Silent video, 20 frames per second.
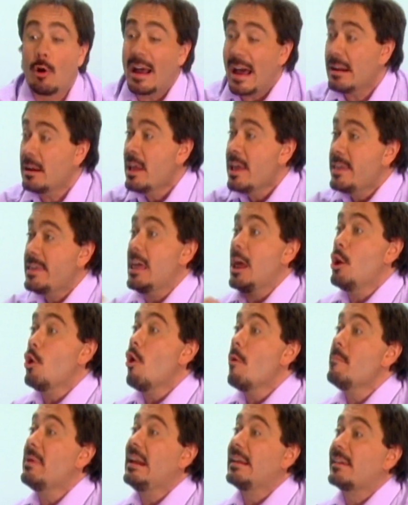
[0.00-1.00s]
hogar. Y el
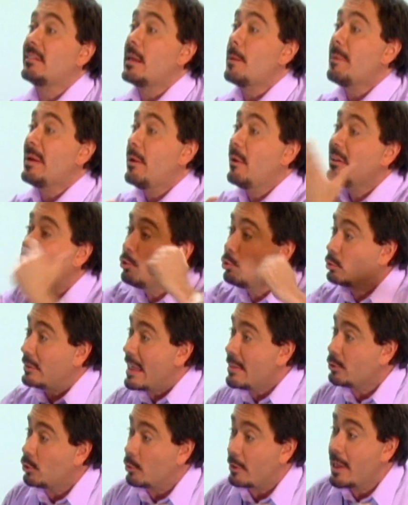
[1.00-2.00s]
hombre el que está para llevar el
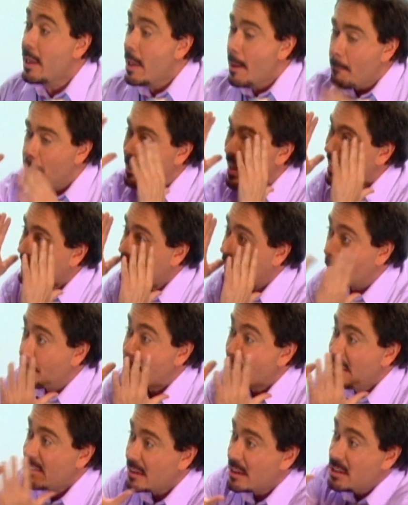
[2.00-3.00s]
sustento. Oye, piensa,
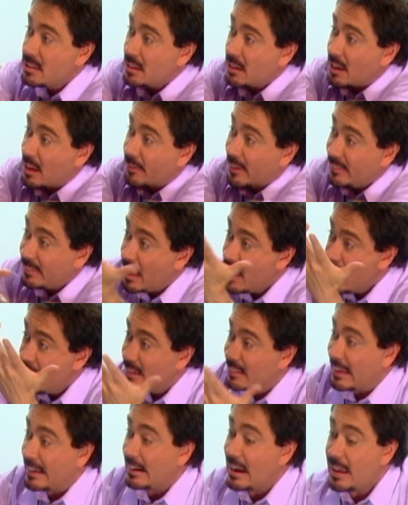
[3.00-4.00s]
piensa en esa cabeza
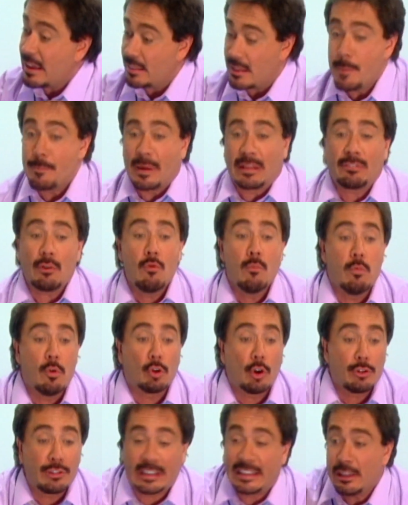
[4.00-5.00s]
cerrada que tiene. Parece un
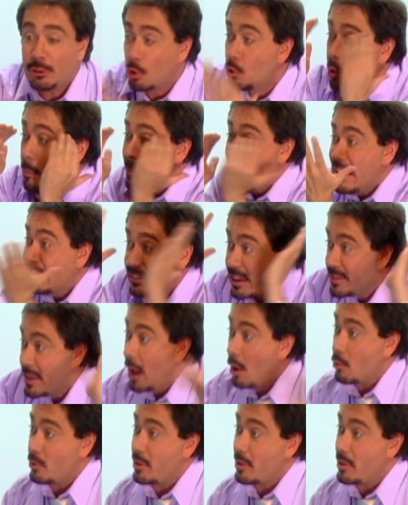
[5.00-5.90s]
burro chiquito, no piensa ya,